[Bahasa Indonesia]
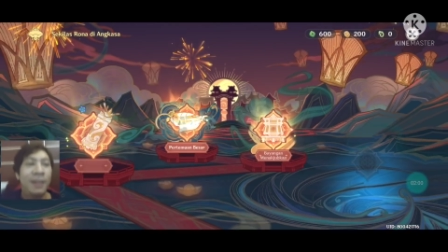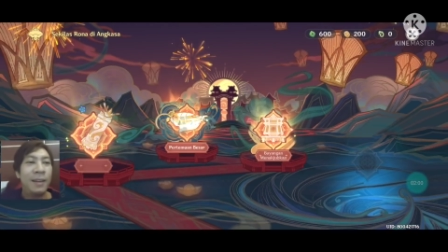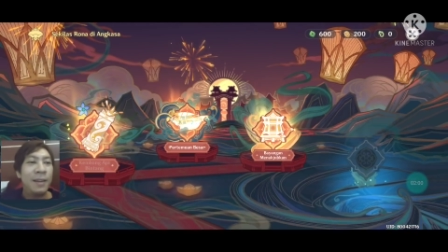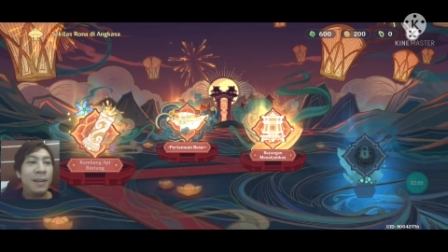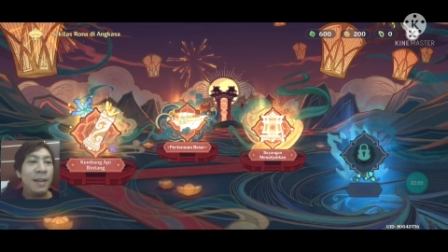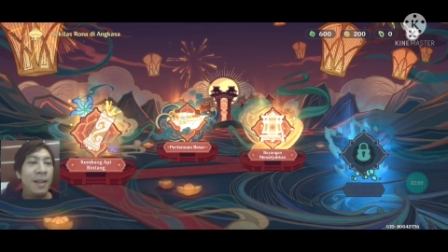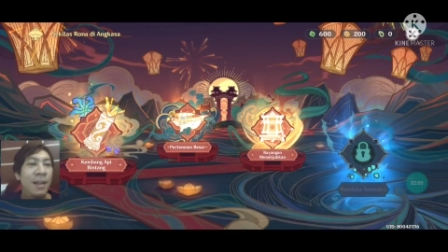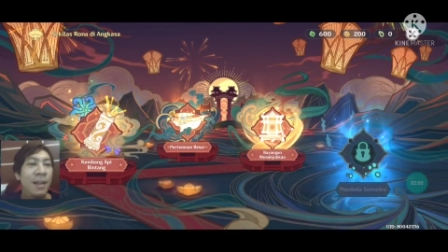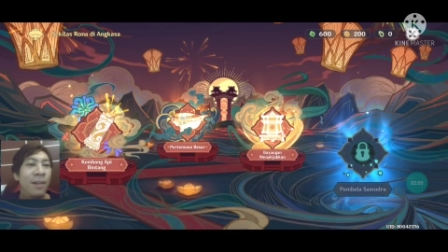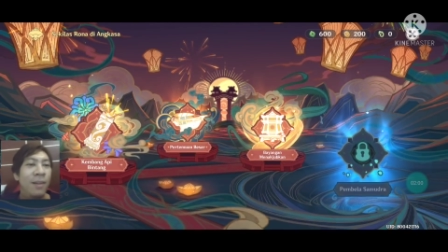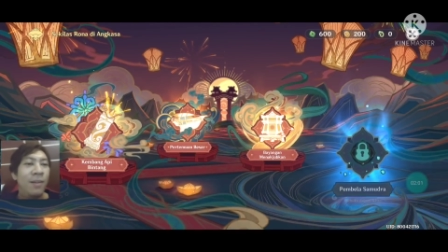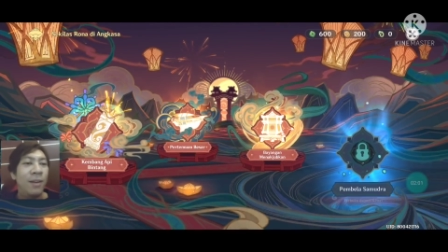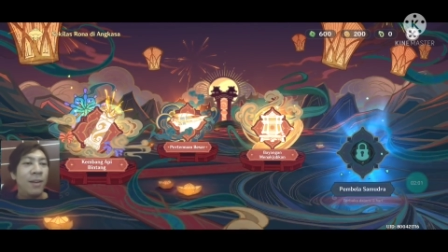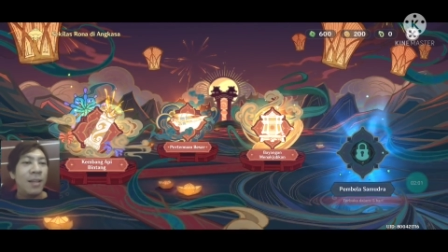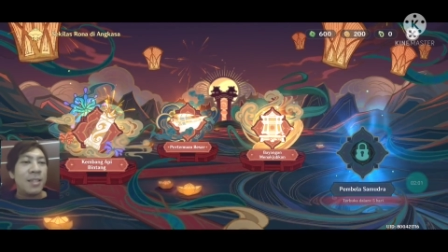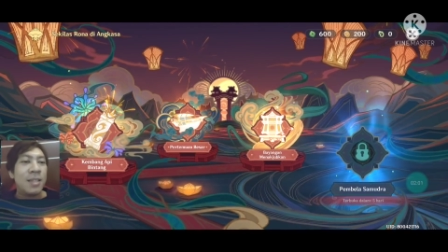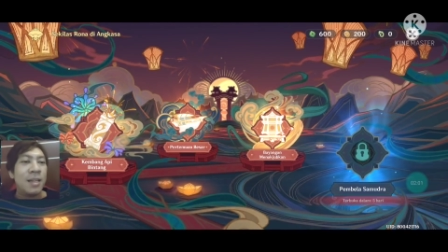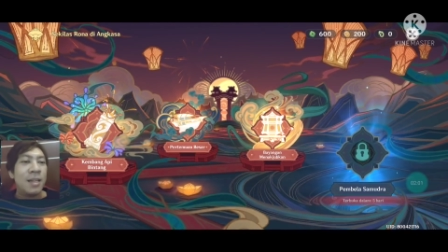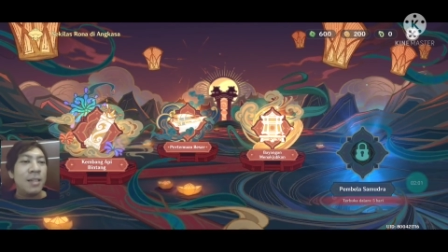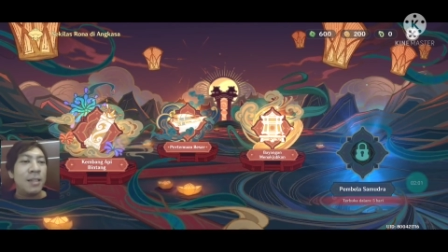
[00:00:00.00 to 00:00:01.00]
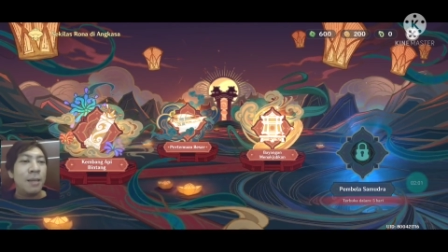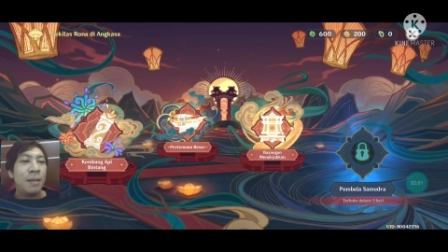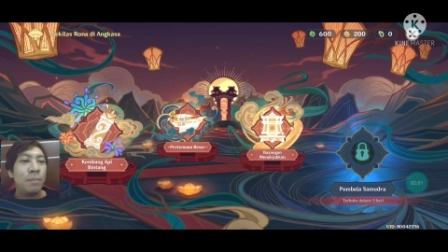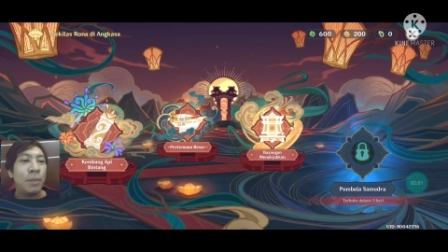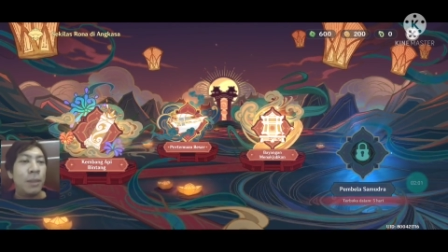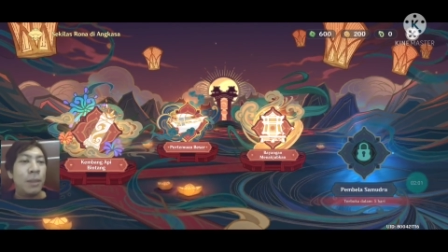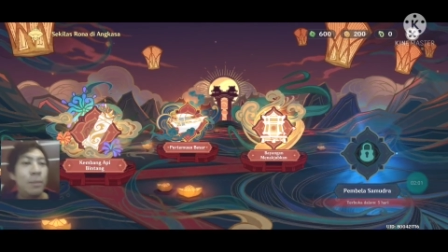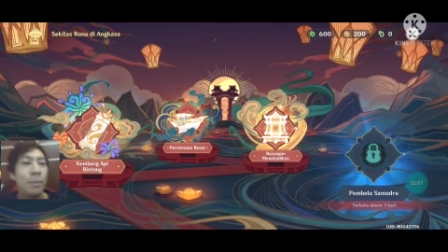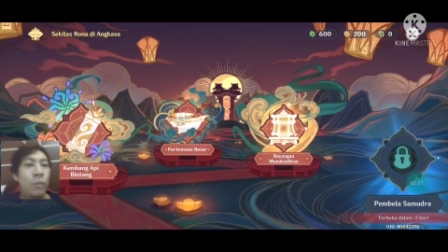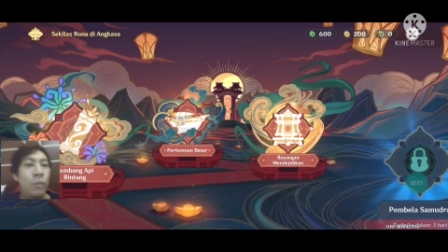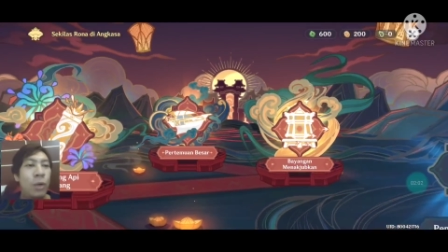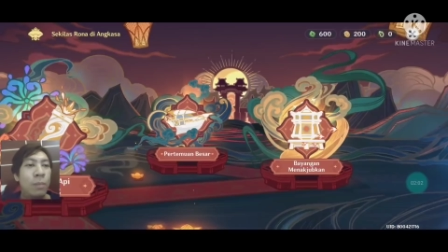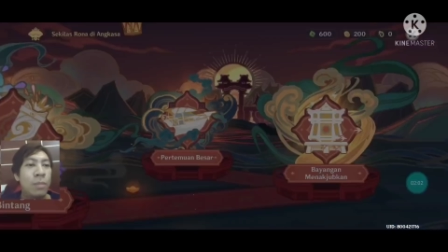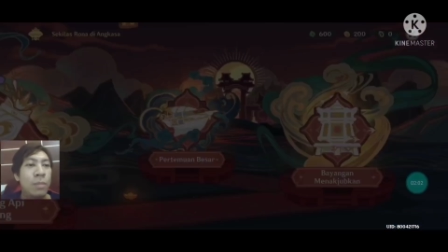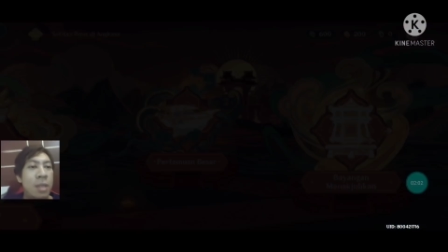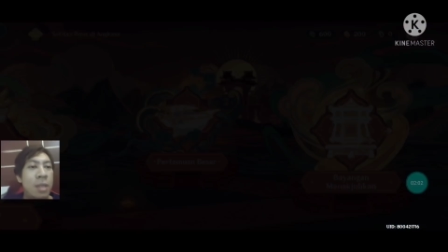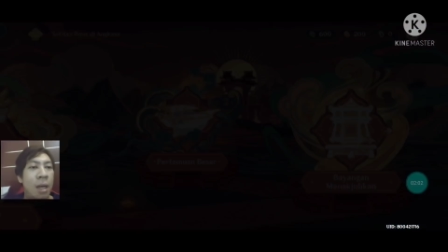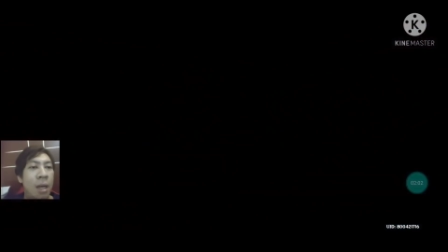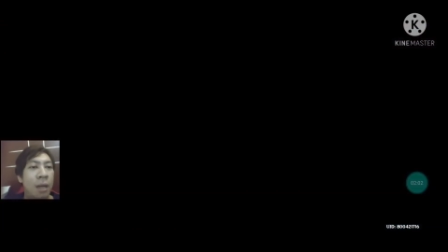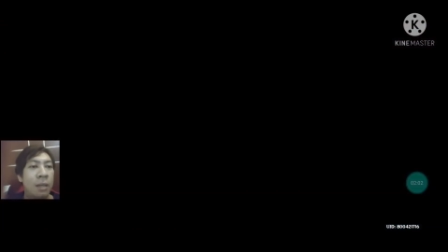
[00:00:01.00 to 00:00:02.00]
dah oke sekarang kita ke
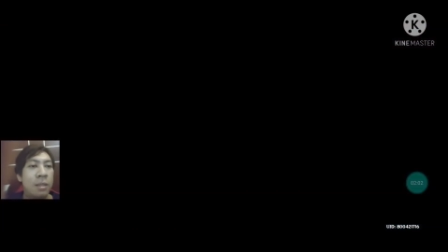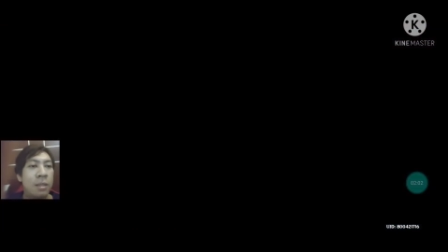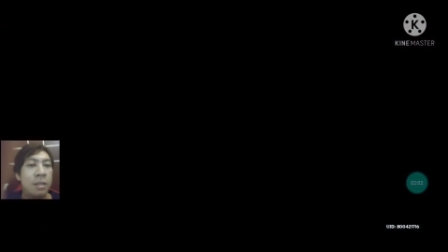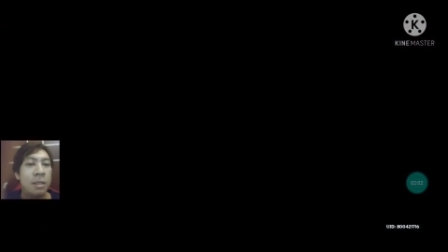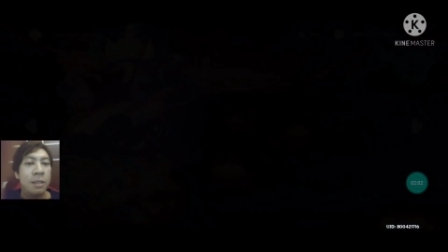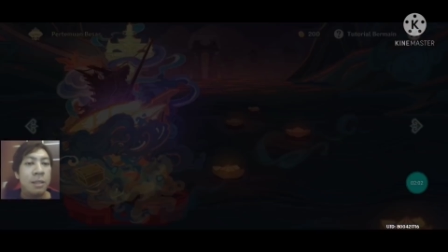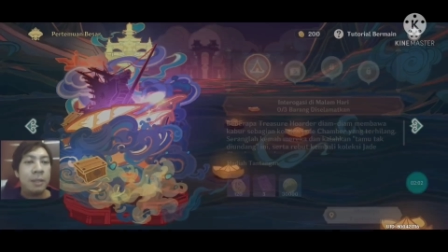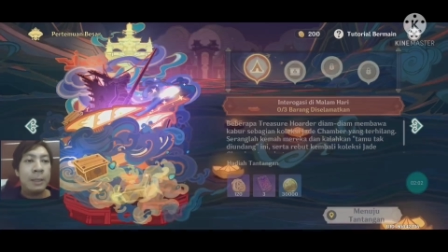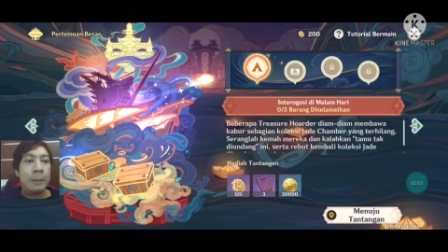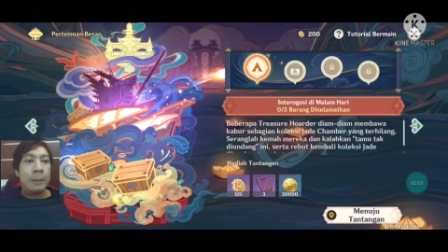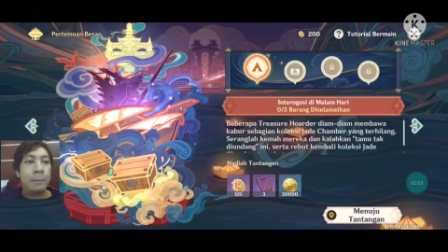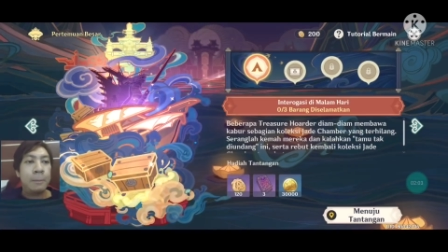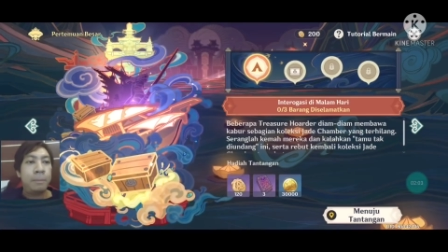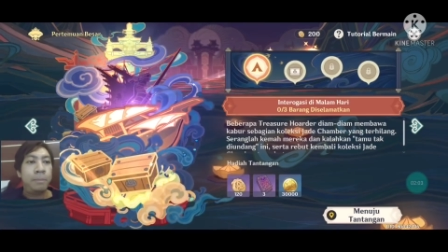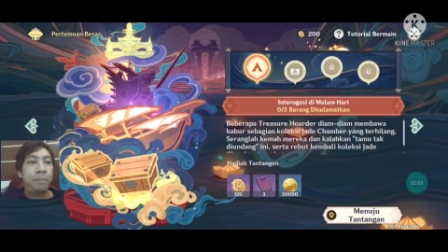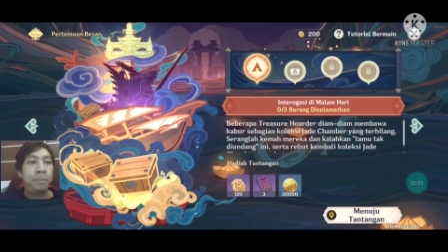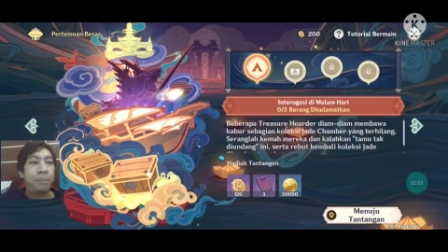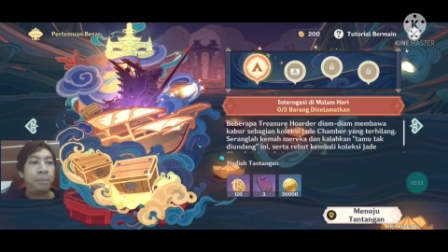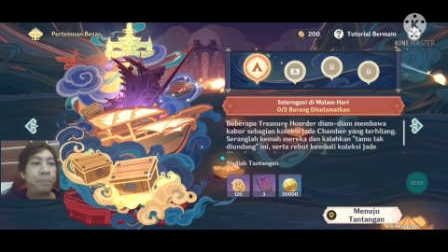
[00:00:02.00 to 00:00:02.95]
pertemuan besar di sini